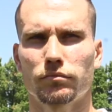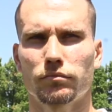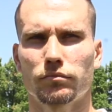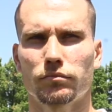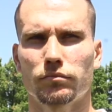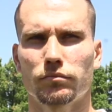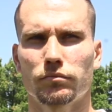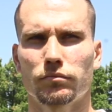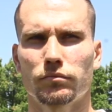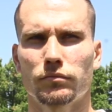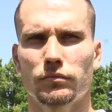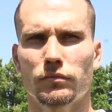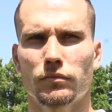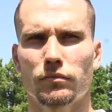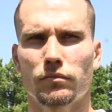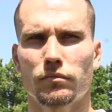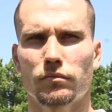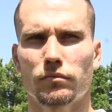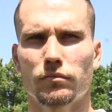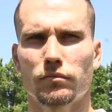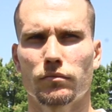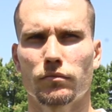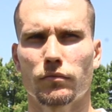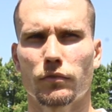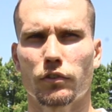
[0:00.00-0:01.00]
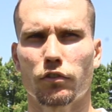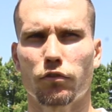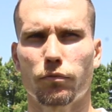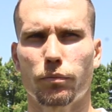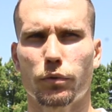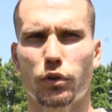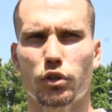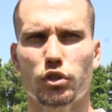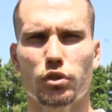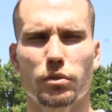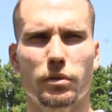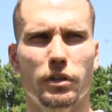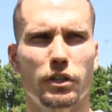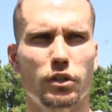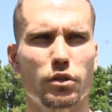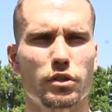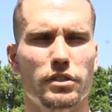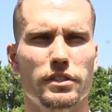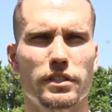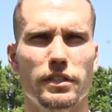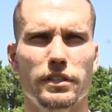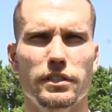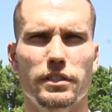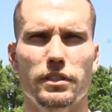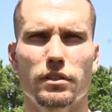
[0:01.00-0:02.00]
В прошлом году
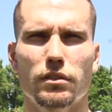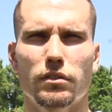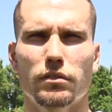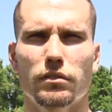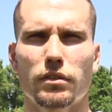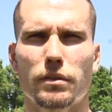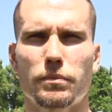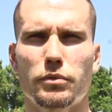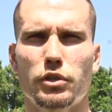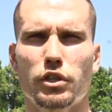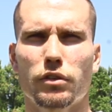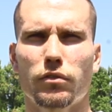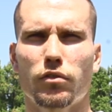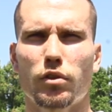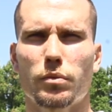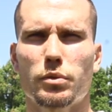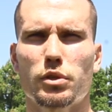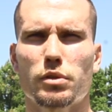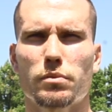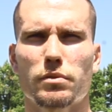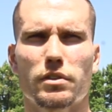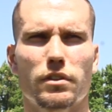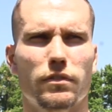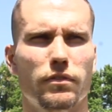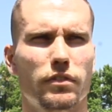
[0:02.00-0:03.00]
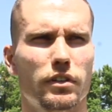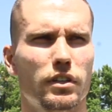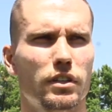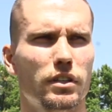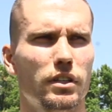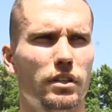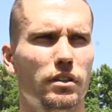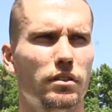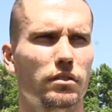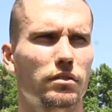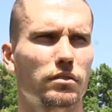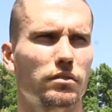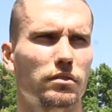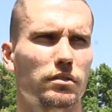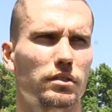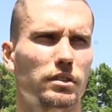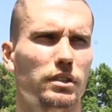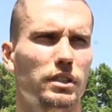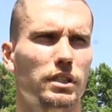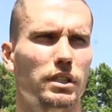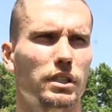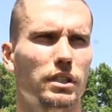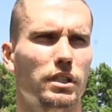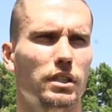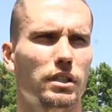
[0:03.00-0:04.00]
следил вообще в общем за ФНЛ.
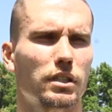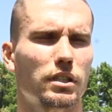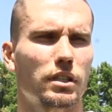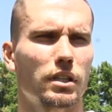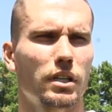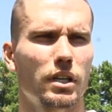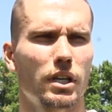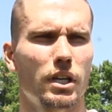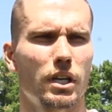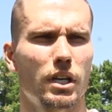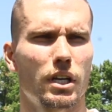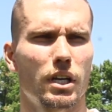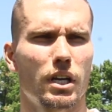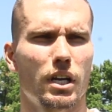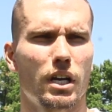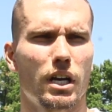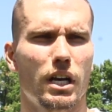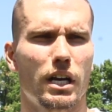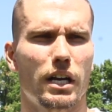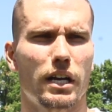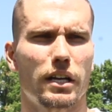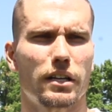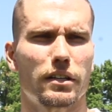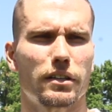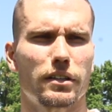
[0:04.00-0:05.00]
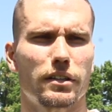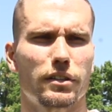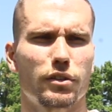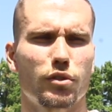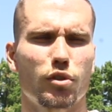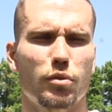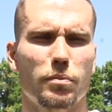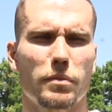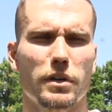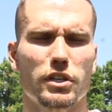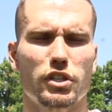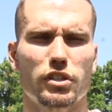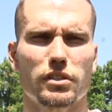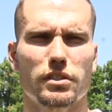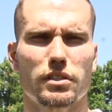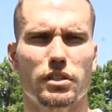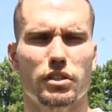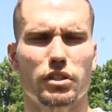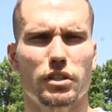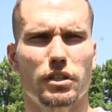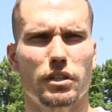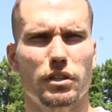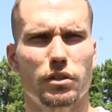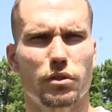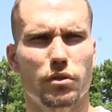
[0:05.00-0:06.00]
Э, Э, но матч, к
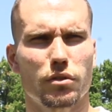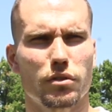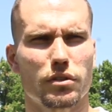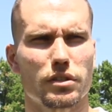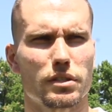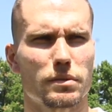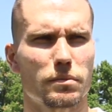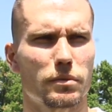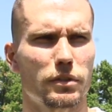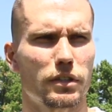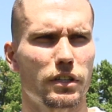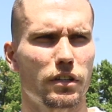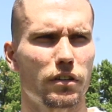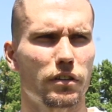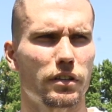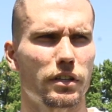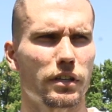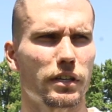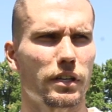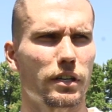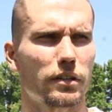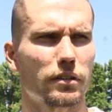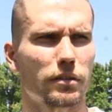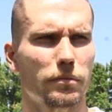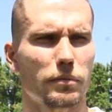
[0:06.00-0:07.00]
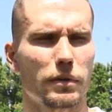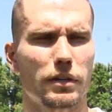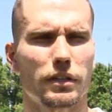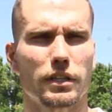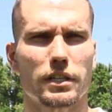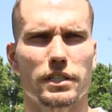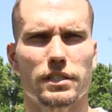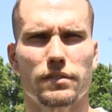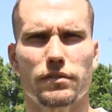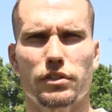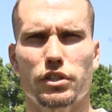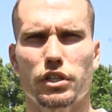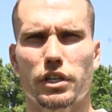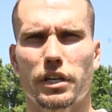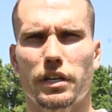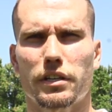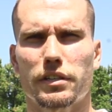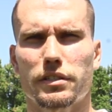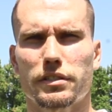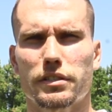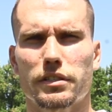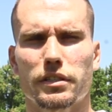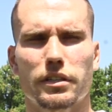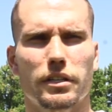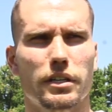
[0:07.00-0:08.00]
сожалению, не смотрел, так как мало
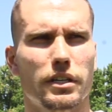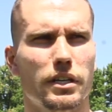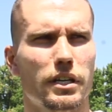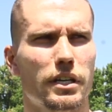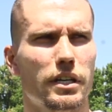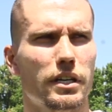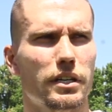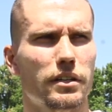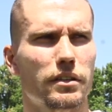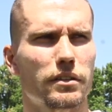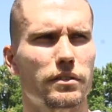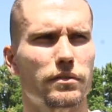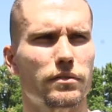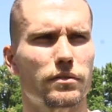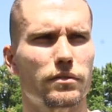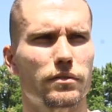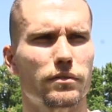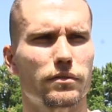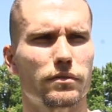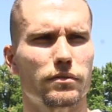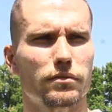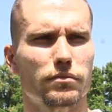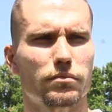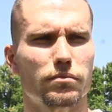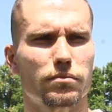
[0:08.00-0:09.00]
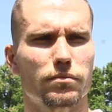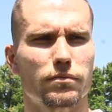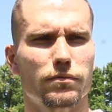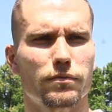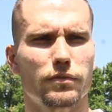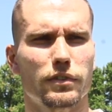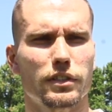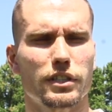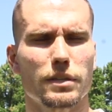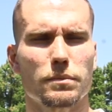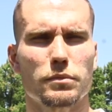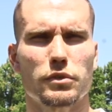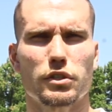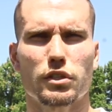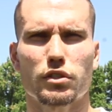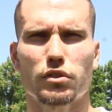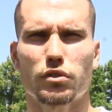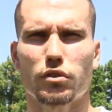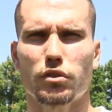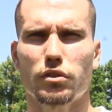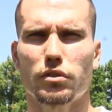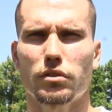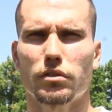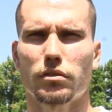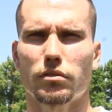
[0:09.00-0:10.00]
освещались. Э, в этом
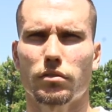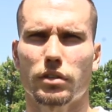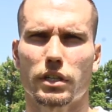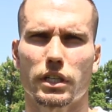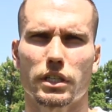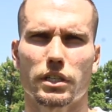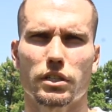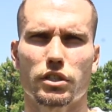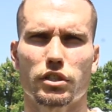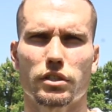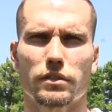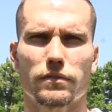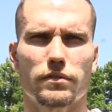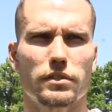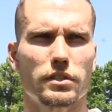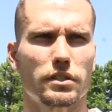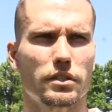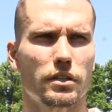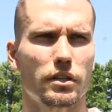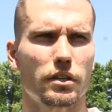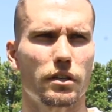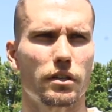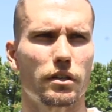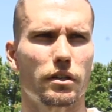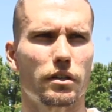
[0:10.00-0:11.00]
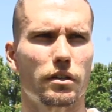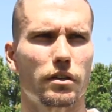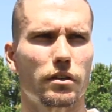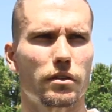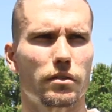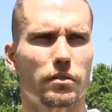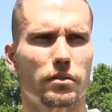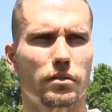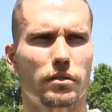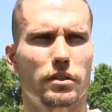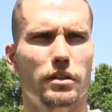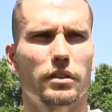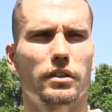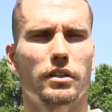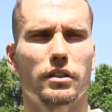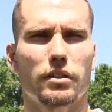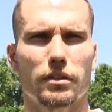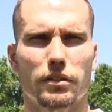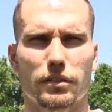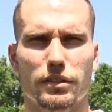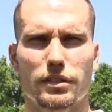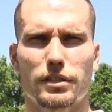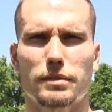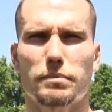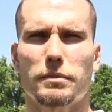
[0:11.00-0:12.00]
сезоне, конечно, все
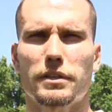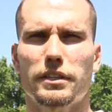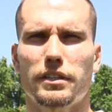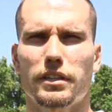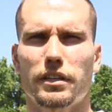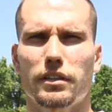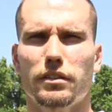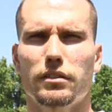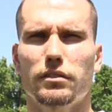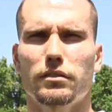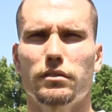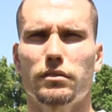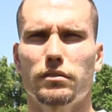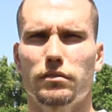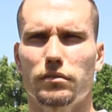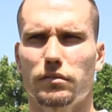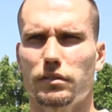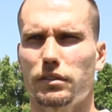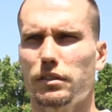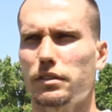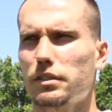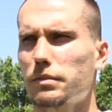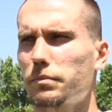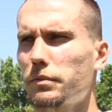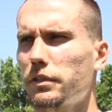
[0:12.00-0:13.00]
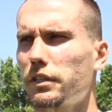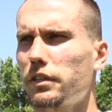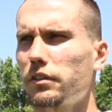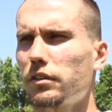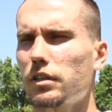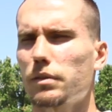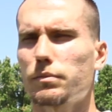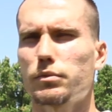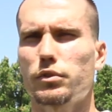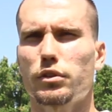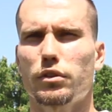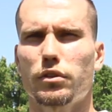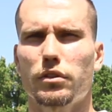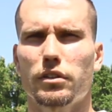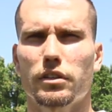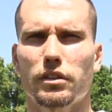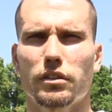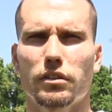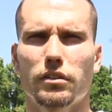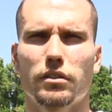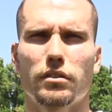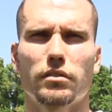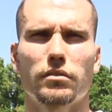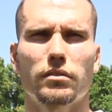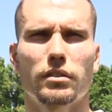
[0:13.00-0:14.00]
игры смотрел, э, смотрел
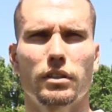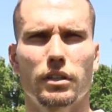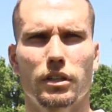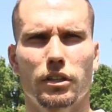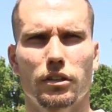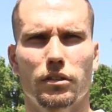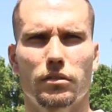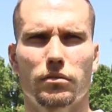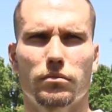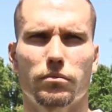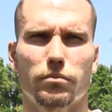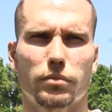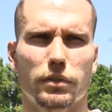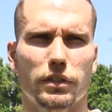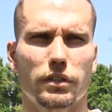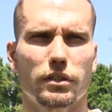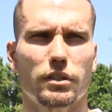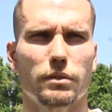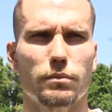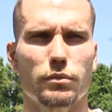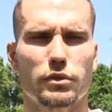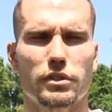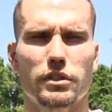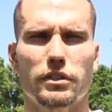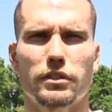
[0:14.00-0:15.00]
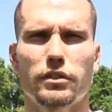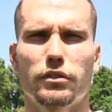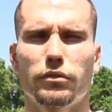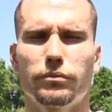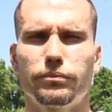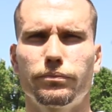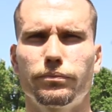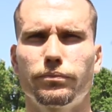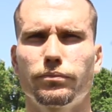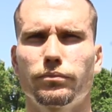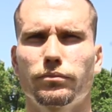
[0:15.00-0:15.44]
обзоры игр, поэтому следил.